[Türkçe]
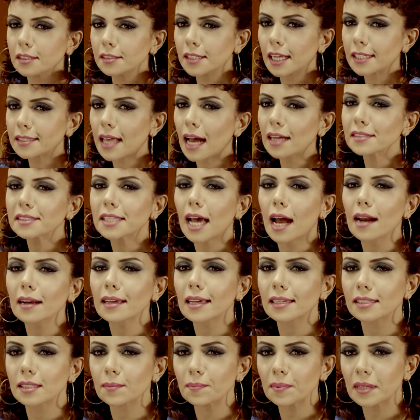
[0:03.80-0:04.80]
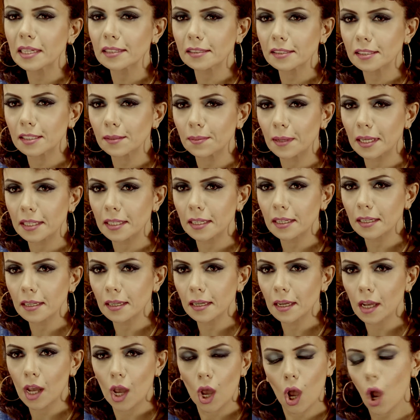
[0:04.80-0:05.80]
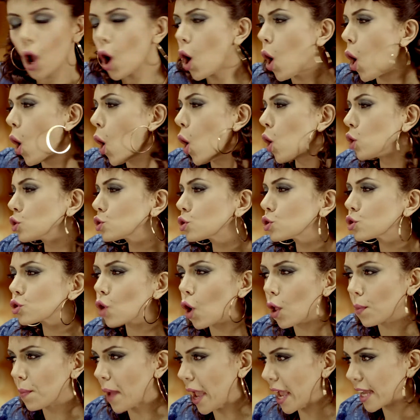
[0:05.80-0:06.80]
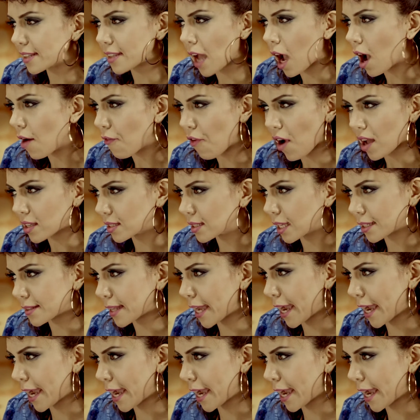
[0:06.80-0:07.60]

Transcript: Neden terk edip gitti beni? Onsuz olmaya daha fazla